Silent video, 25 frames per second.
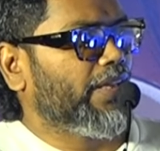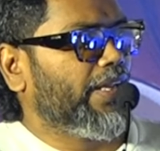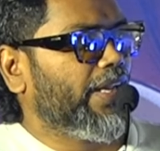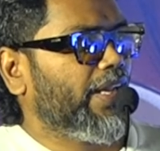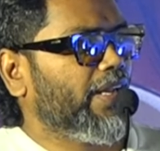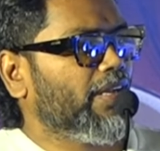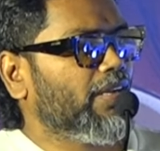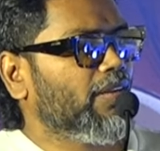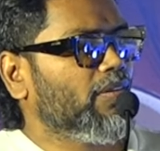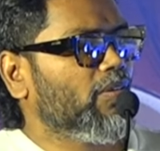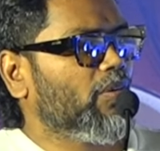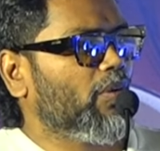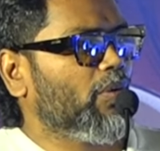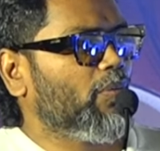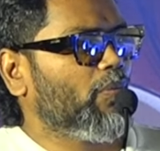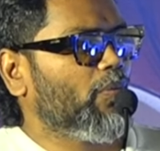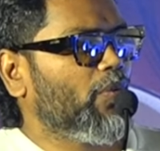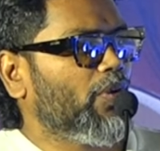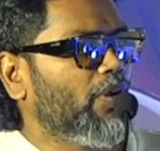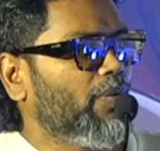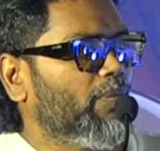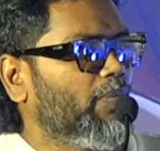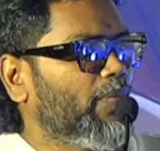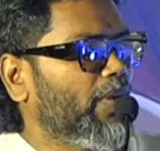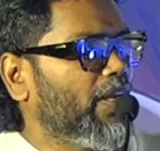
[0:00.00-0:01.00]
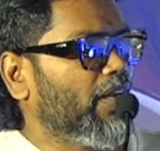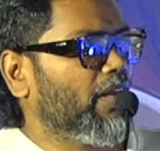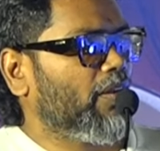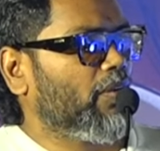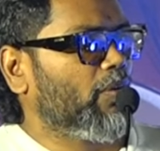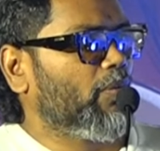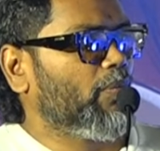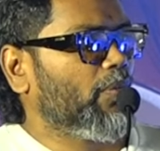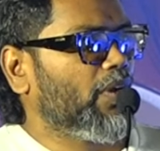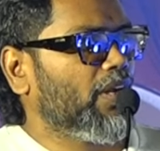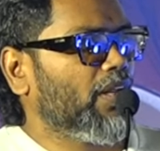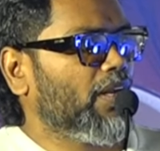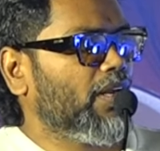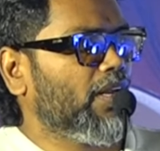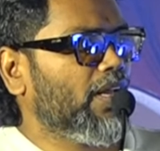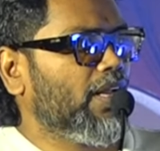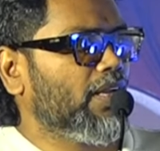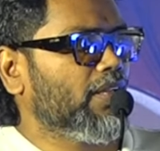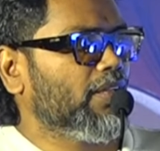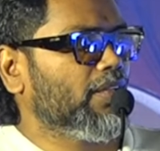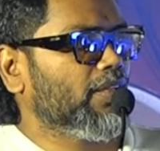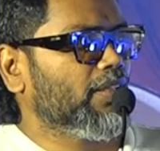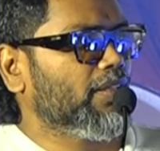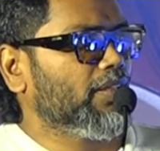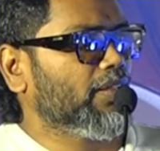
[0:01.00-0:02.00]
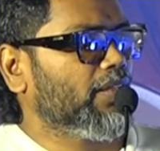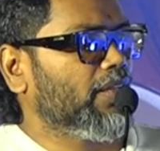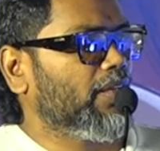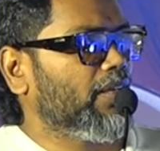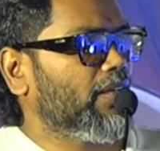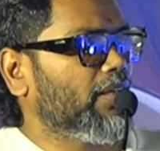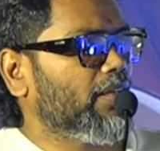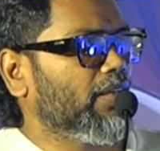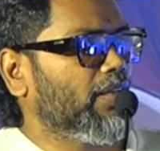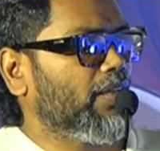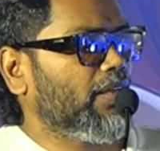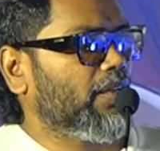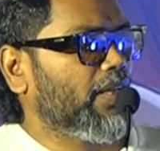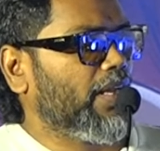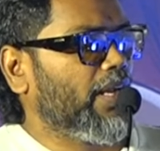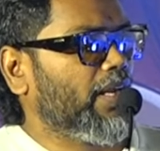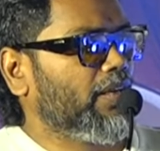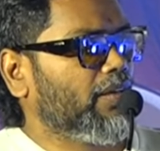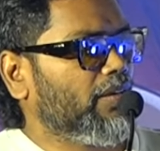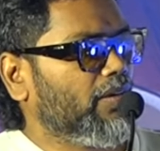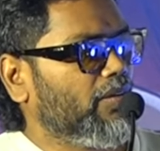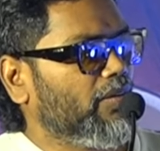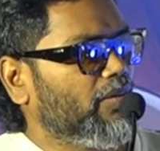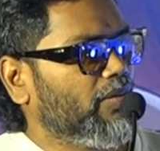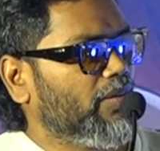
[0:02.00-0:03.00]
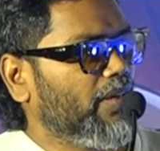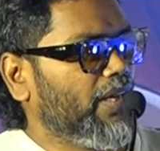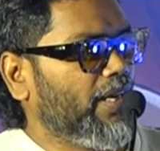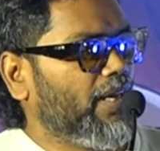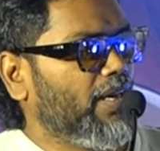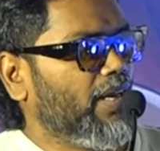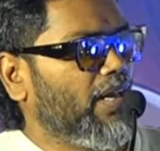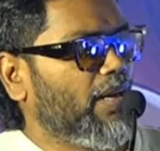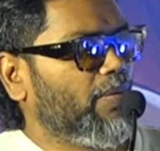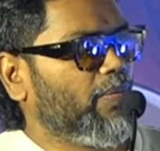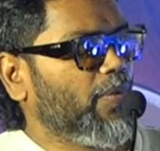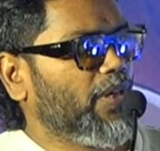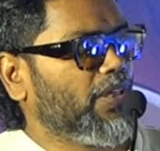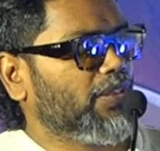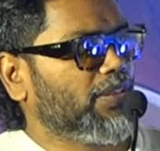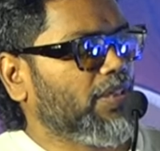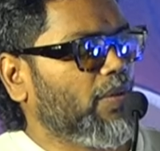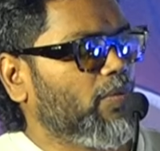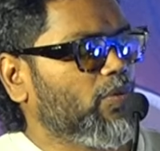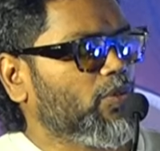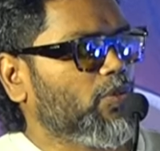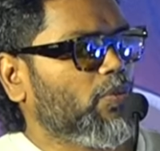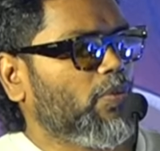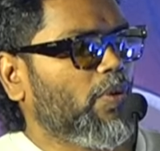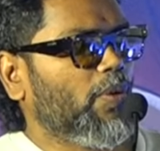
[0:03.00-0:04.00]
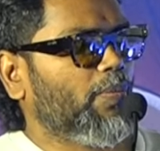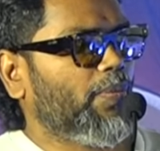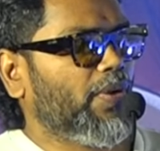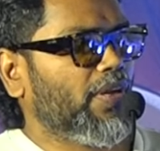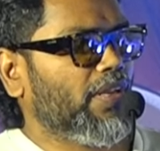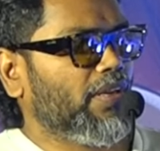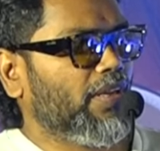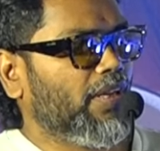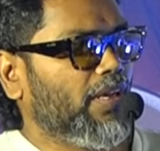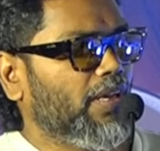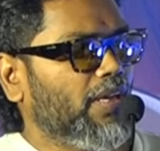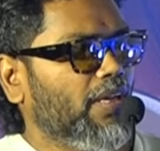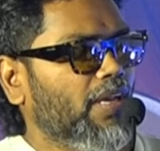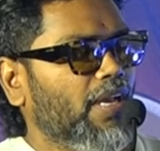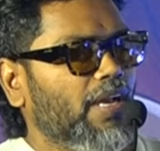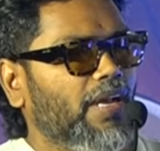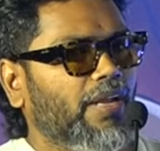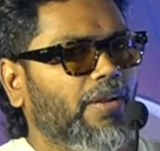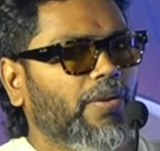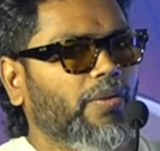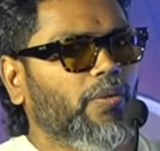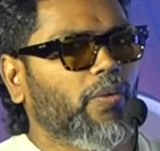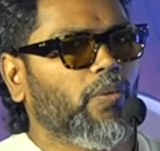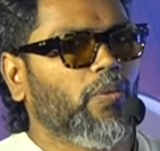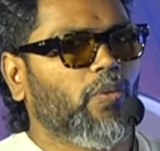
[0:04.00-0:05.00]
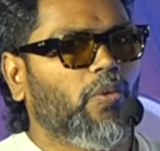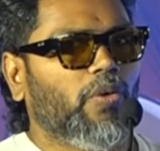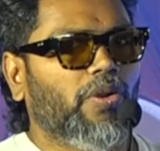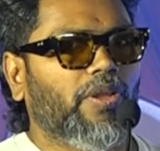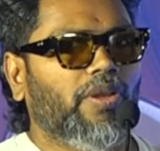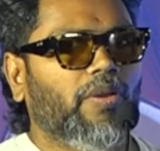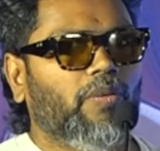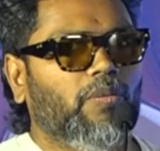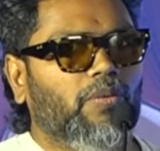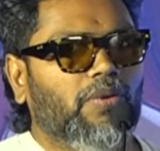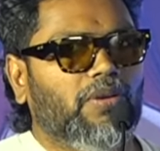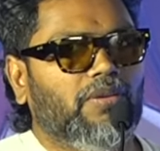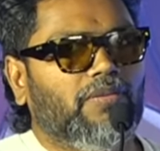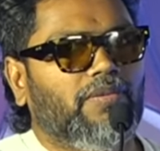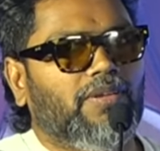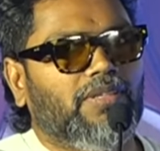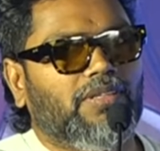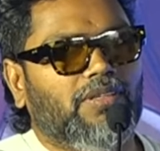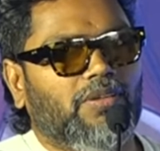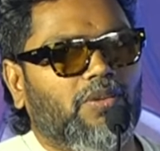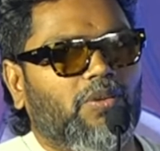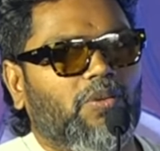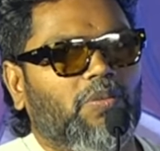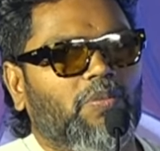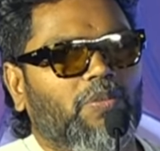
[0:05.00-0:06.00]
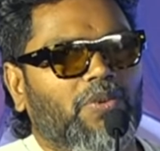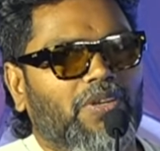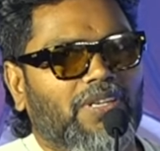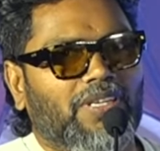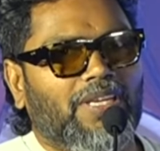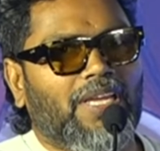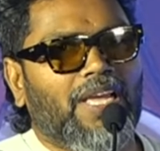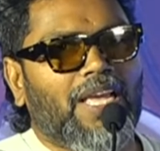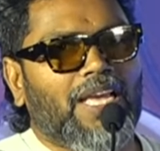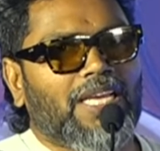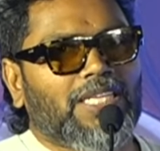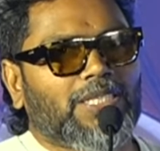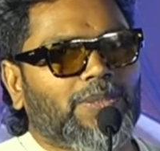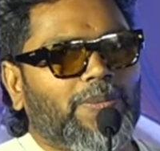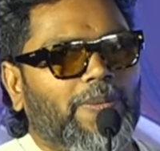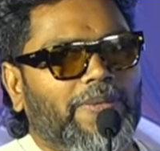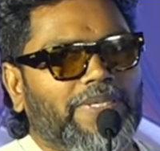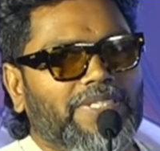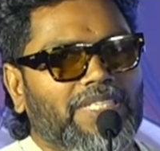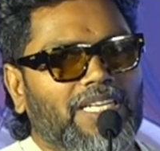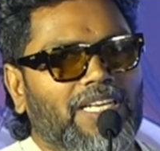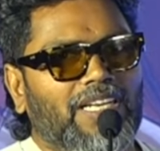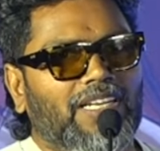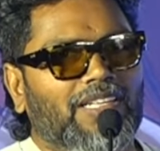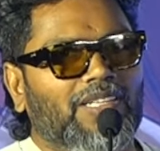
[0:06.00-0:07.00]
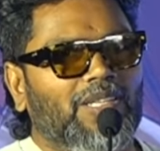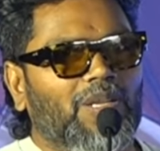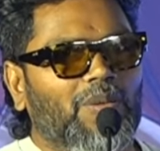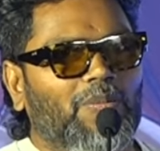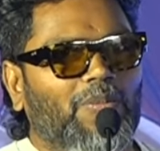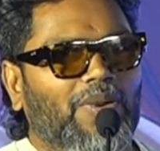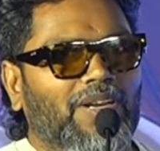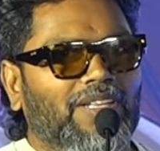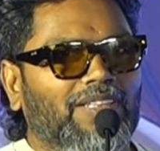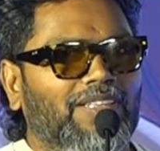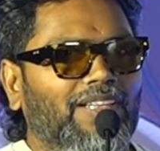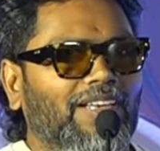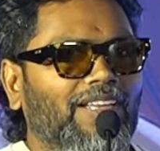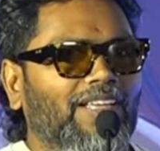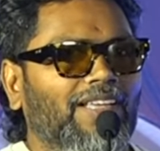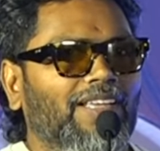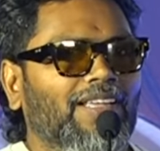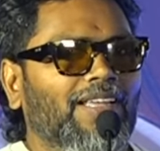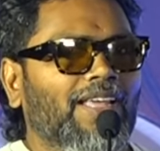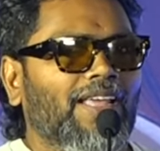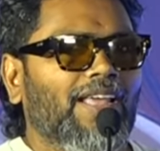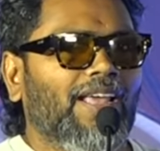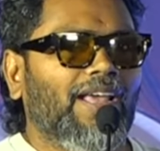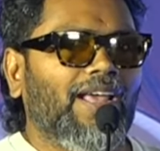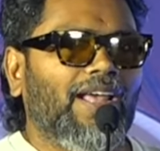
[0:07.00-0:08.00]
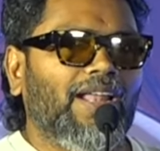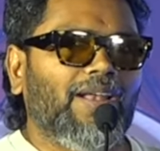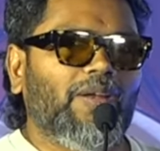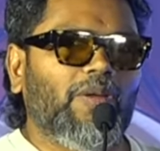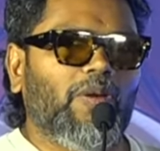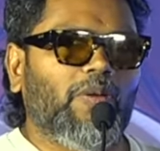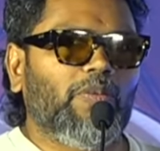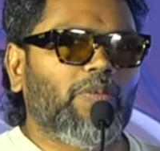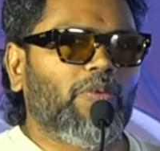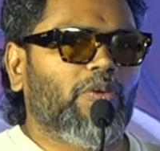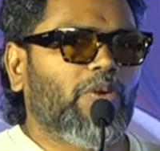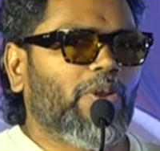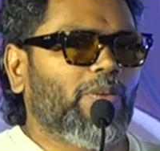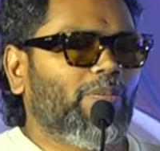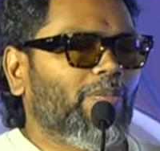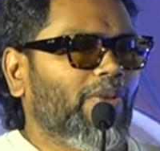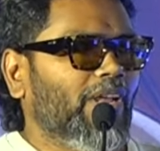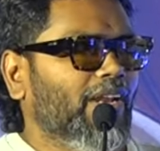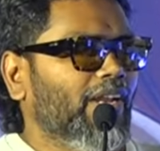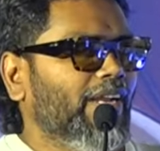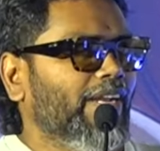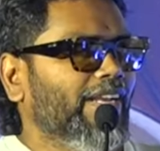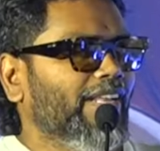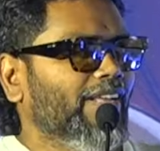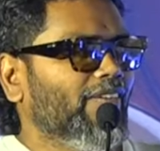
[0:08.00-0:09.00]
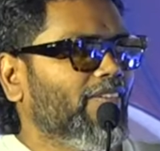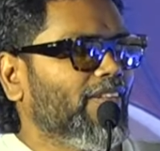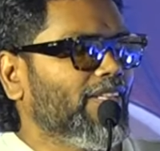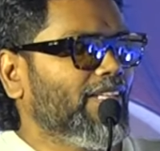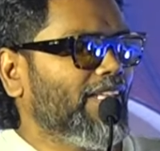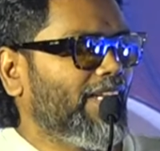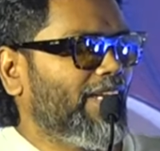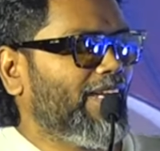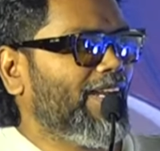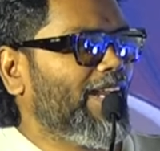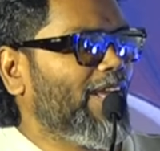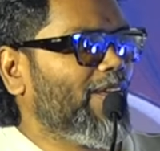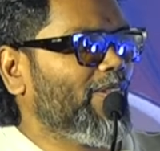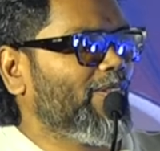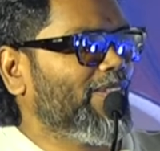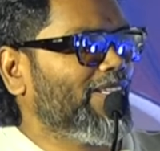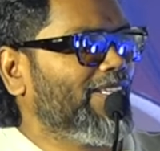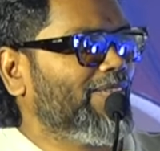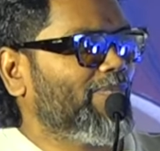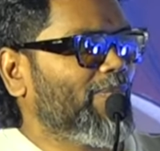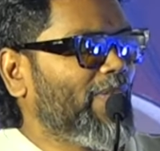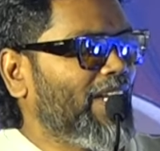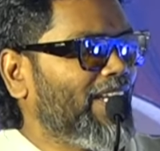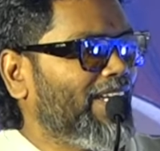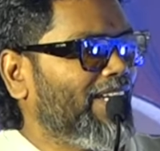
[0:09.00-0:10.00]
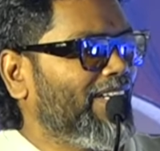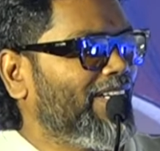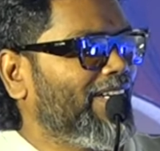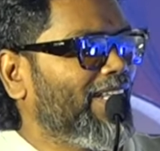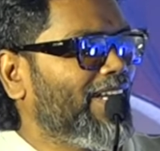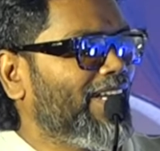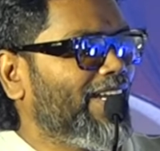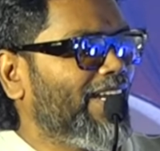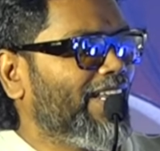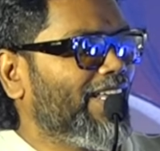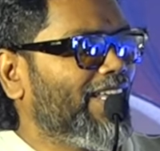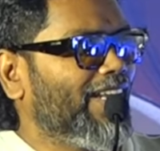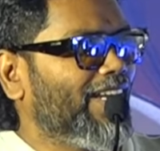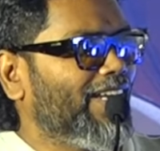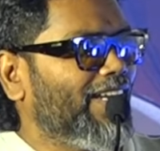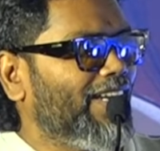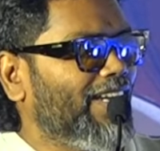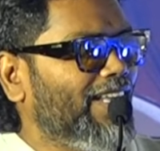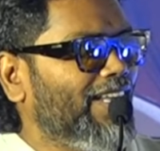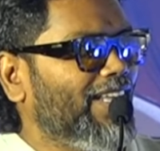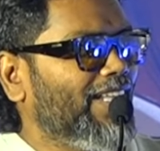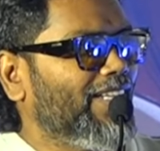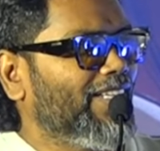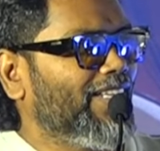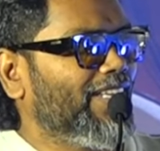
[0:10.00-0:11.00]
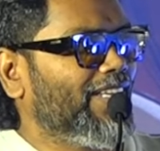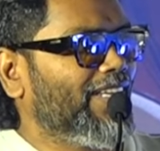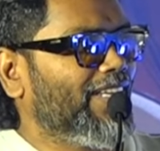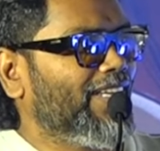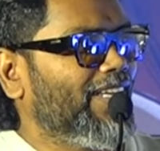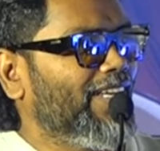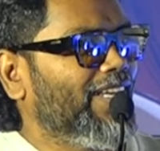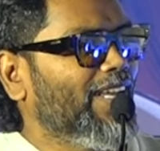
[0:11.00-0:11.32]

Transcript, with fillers: ஏகன் ரொம்ப ரொம்ப நல்லா இருந்தது அண்ட் ஆக்டருங்க எல்லாருமே செம சூப்பராக பண்ணியிருந்தாங்க அறிவுடைய ஒர்க் வந்து ரொம்ப ஸ்பெஷல் இந்த படத்தில் அண்ட் அவனுடைய மெலடி வந்து ரெண்டாவது மெலடின்னு நான் நினைக்கிறேன் என்னடா அந்த